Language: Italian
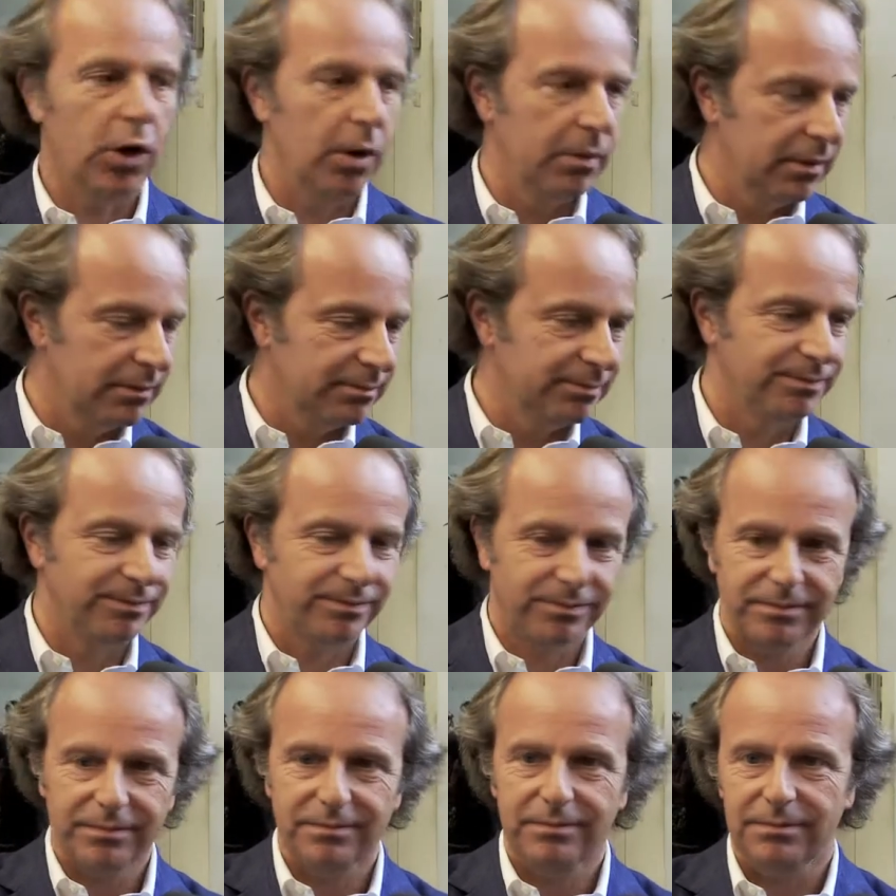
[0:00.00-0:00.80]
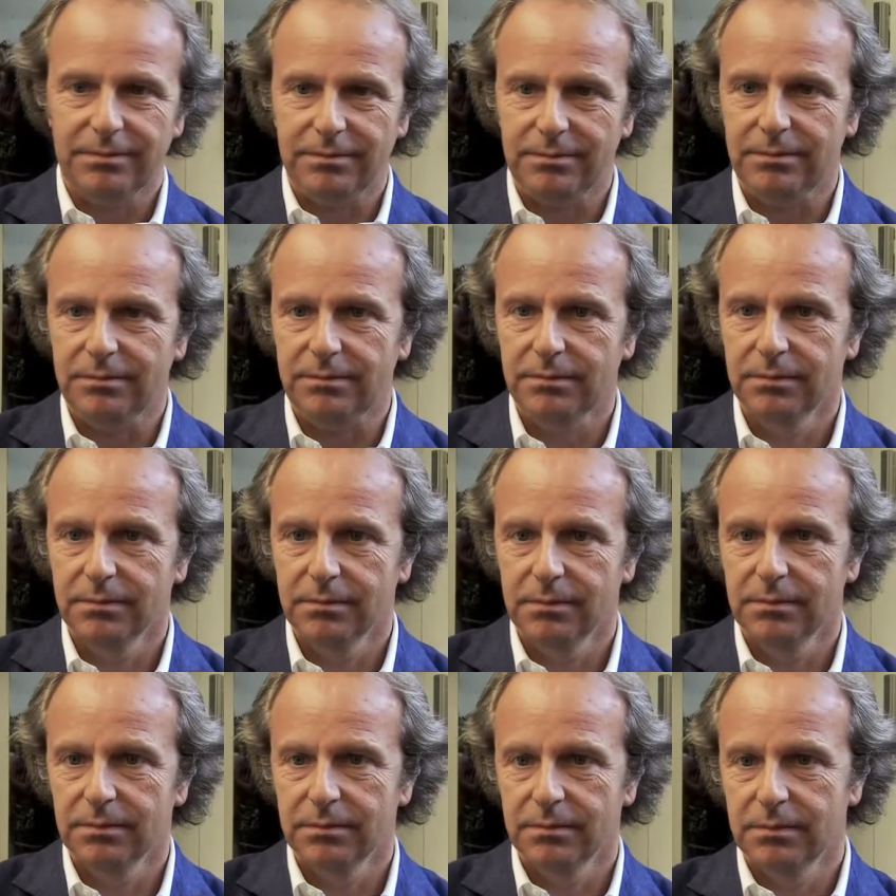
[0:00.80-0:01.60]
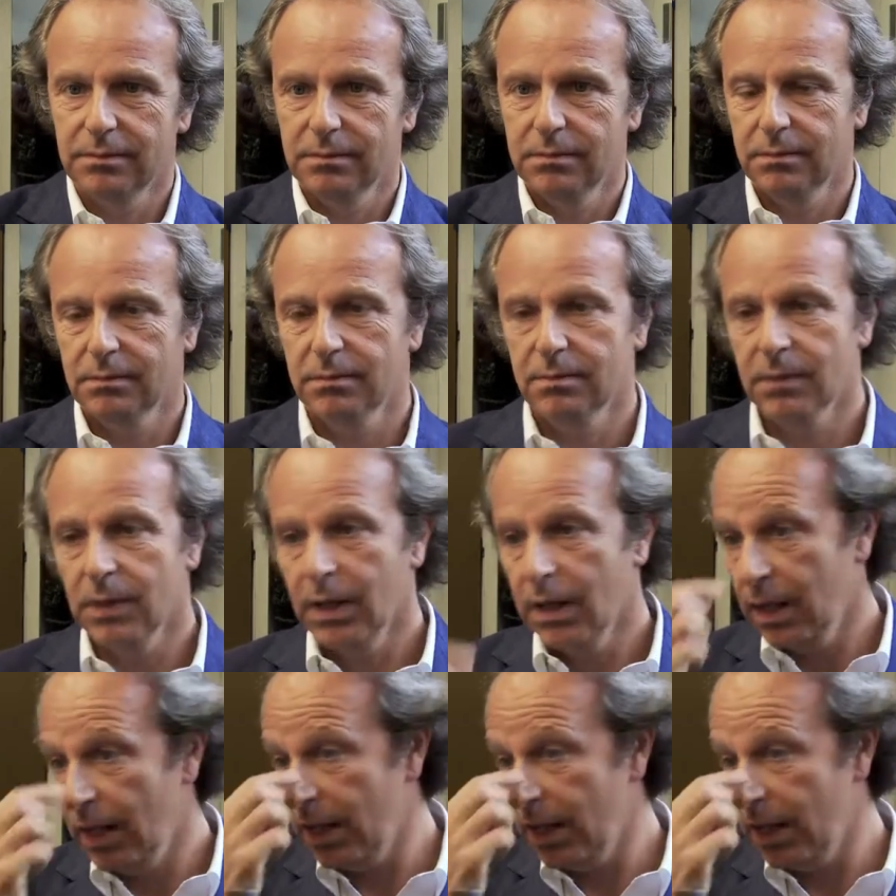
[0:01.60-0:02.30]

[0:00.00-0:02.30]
nel calcio che c'è una donna come team manager.